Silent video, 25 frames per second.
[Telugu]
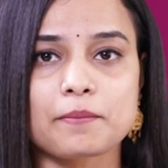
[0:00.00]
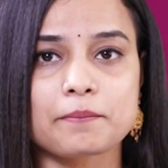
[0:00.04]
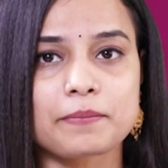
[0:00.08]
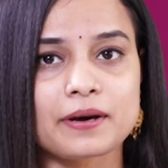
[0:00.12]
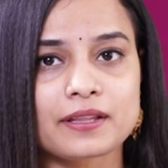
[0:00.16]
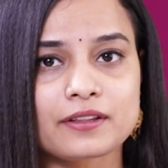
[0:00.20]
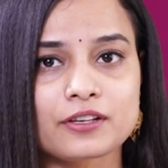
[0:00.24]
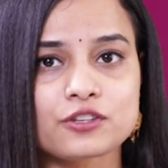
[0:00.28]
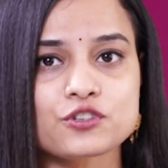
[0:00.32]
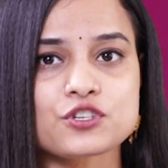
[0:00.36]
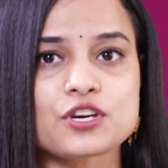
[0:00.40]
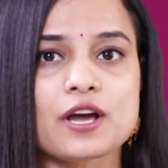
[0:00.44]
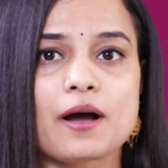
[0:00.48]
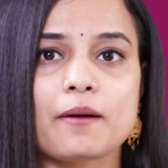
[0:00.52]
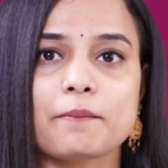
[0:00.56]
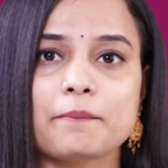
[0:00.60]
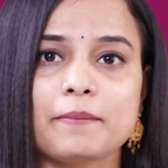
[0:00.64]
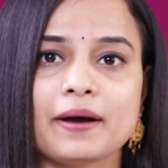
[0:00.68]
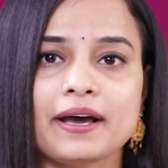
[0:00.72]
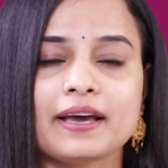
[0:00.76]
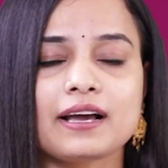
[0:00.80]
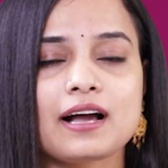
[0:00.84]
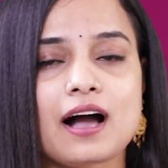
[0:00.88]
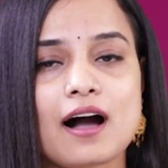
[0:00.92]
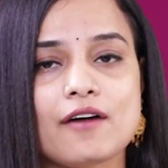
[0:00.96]
సంపాదించే
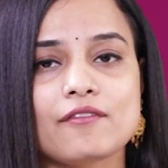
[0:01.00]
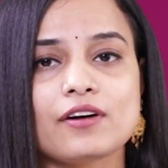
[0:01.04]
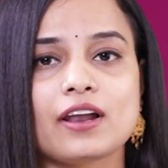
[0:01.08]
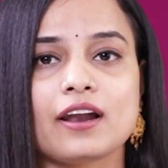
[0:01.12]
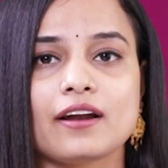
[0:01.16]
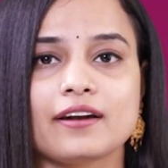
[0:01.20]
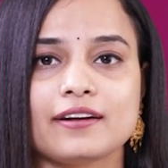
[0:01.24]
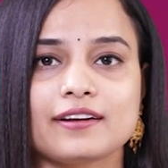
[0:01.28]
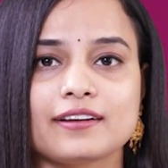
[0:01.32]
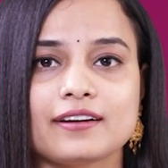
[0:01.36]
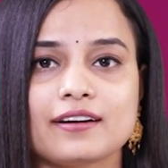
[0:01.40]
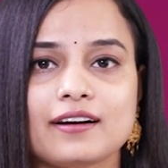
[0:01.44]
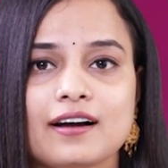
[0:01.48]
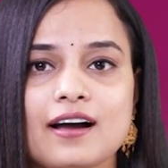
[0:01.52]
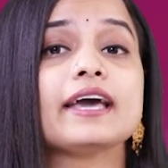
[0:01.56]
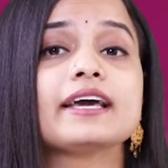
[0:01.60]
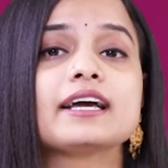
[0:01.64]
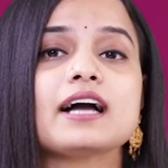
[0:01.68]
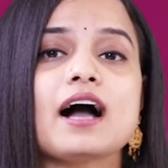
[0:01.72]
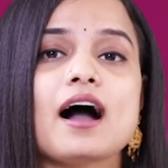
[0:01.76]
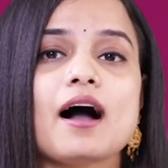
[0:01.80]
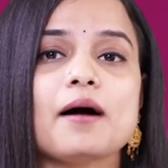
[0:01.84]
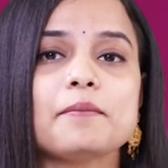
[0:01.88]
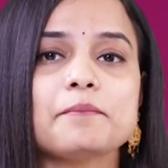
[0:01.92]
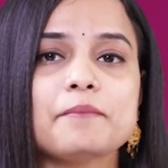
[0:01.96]
అబ్బాయి కావాలంట
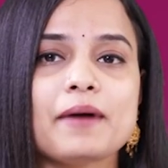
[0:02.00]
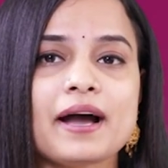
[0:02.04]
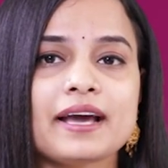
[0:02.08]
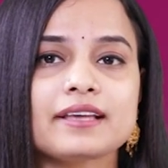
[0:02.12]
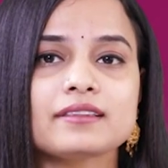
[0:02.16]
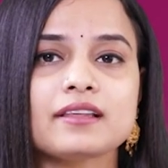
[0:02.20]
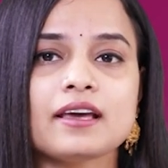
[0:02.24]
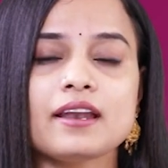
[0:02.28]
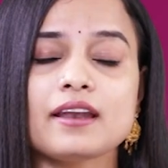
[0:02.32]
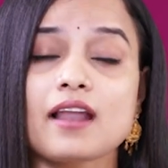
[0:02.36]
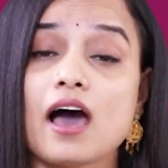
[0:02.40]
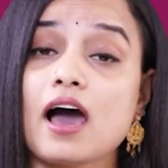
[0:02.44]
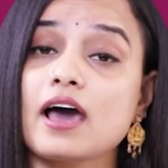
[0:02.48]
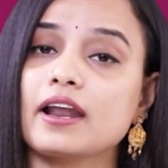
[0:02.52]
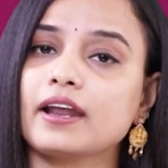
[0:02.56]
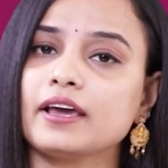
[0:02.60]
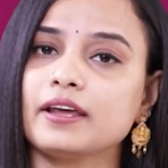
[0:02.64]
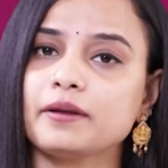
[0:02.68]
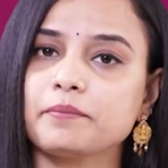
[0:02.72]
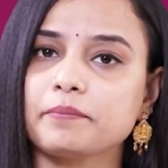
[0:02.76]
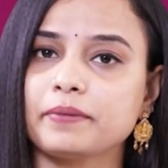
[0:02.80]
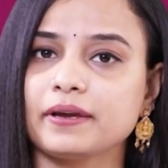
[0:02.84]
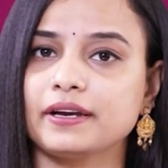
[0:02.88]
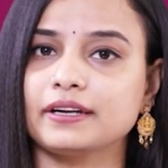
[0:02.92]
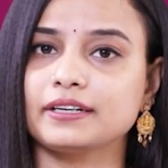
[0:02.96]
ఇక అమ్మాయిది
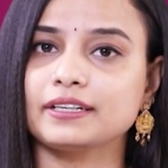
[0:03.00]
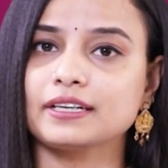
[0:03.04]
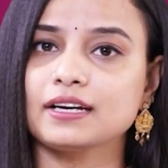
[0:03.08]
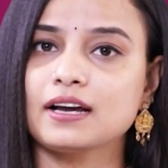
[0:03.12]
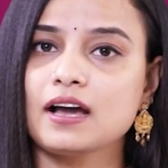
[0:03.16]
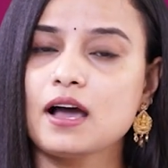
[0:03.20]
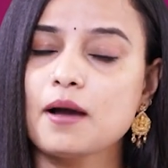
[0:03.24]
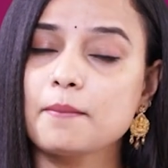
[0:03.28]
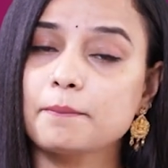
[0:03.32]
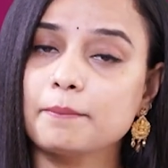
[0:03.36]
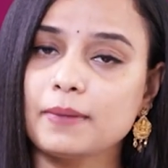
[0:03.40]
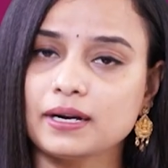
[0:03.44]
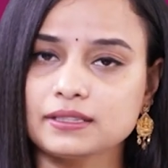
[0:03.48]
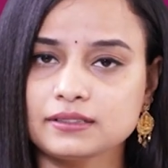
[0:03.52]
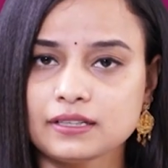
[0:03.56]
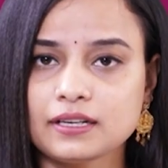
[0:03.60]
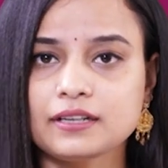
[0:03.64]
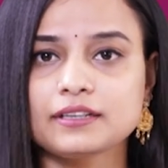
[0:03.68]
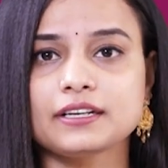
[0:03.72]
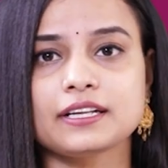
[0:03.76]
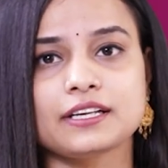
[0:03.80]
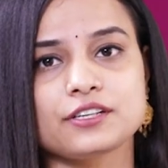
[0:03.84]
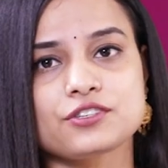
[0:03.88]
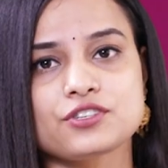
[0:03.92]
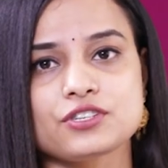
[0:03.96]
నారాయణపేట్
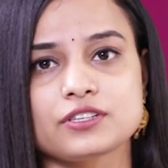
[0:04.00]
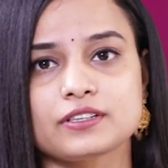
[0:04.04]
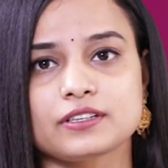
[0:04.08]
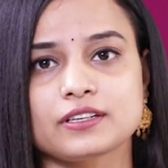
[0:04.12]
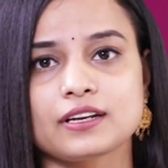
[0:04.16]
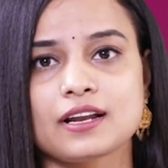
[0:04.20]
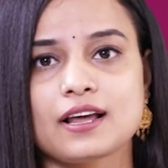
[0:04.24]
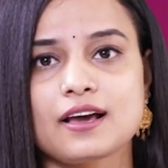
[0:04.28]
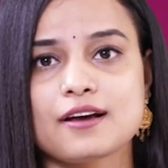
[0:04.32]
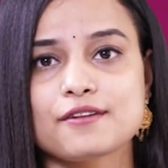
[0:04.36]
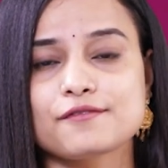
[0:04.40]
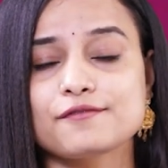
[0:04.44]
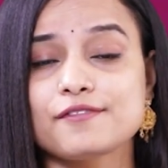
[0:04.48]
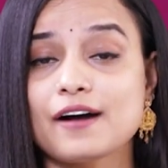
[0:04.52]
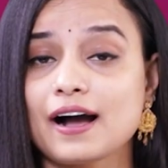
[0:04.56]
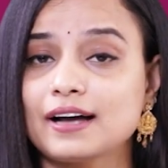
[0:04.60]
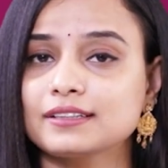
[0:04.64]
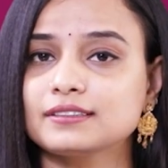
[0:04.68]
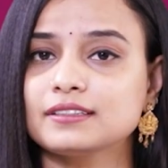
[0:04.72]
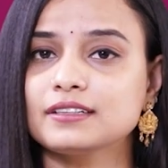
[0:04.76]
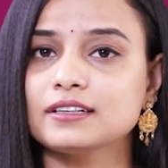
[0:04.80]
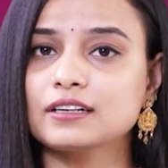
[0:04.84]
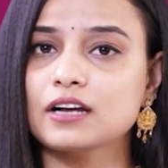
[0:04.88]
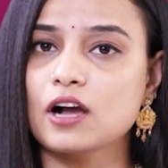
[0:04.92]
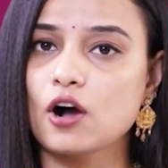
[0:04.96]
మదర్ టీచర్
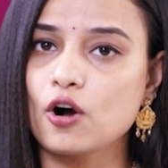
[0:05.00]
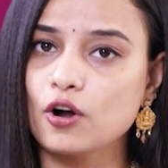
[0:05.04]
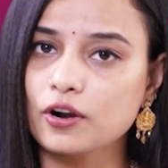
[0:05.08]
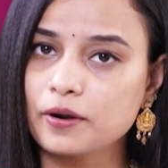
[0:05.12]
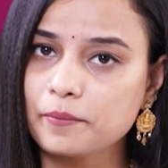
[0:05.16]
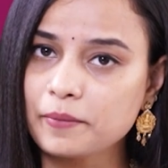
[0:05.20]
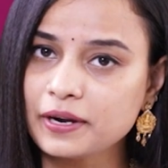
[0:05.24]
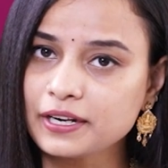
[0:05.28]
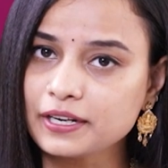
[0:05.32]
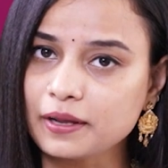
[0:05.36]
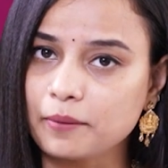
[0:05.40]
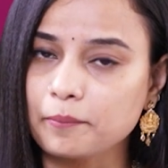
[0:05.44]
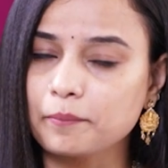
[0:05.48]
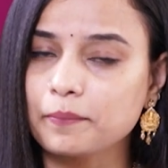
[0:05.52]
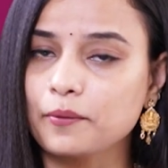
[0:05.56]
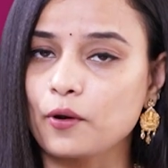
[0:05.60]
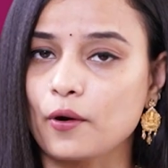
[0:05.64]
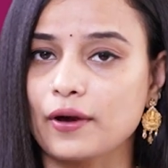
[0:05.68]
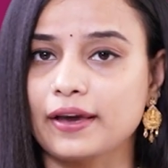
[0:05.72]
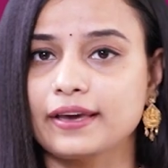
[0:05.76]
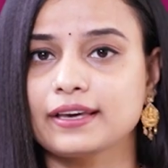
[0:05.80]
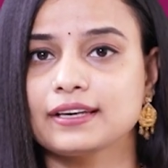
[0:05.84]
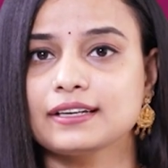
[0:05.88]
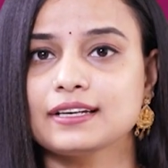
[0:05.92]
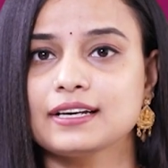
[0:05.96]
ఫాదర్ గవర్నమెంట్
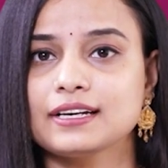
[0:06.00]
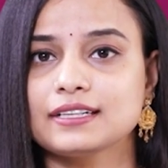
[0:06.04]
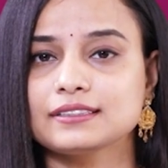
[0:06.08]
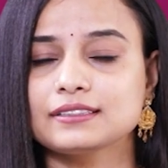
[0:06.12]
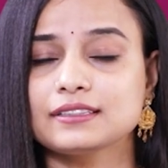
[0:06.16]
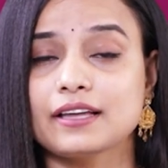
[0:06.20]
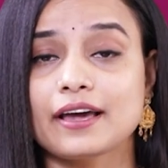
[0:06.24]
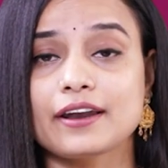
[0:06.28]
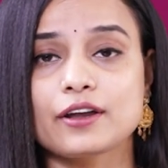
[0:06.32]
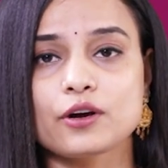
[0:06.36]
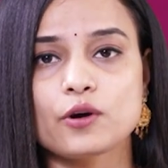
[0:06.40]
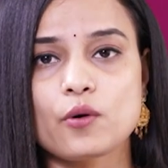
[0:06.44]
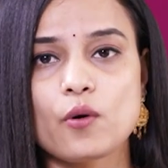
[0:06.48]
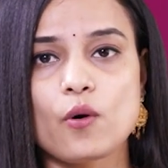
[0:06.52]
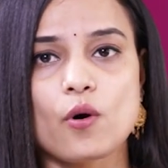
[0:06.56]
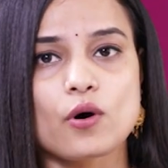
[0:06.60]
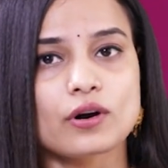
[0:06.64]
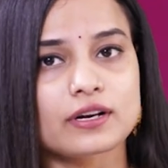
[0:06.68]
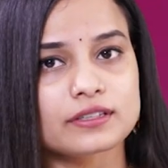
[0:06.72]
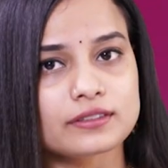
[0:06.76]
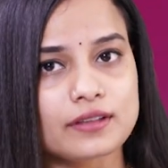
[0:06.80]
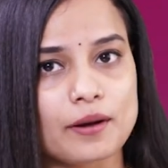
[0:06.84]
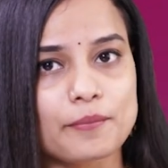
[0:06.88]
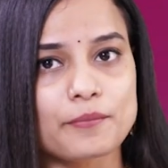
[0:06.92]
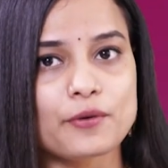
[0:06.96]
ఎంప్లాయ్ తనకు
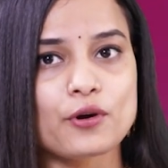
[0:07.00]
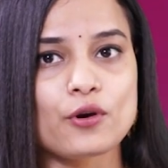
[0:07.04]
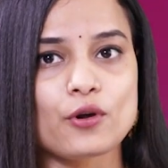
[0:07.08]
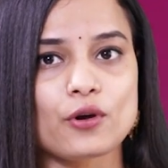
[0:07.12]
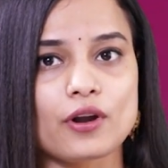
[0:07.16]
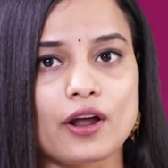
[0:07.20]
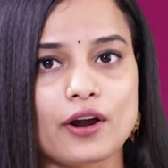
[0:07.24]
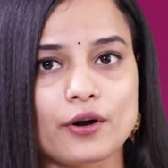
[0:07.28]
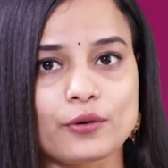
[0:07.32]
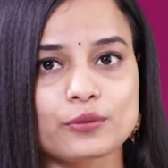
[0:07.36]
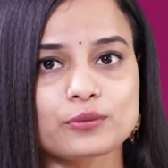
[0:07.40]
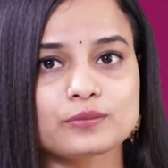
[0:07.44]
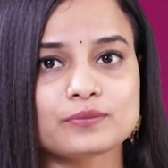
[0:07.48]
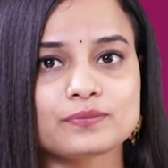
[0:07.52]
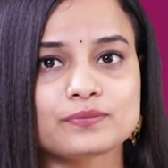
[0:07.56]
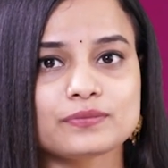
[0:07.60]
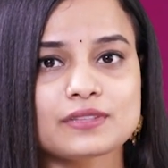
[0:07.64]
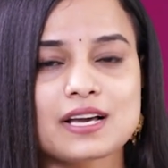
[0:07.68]
ఒక తమ్ముడు ఉన్నాడు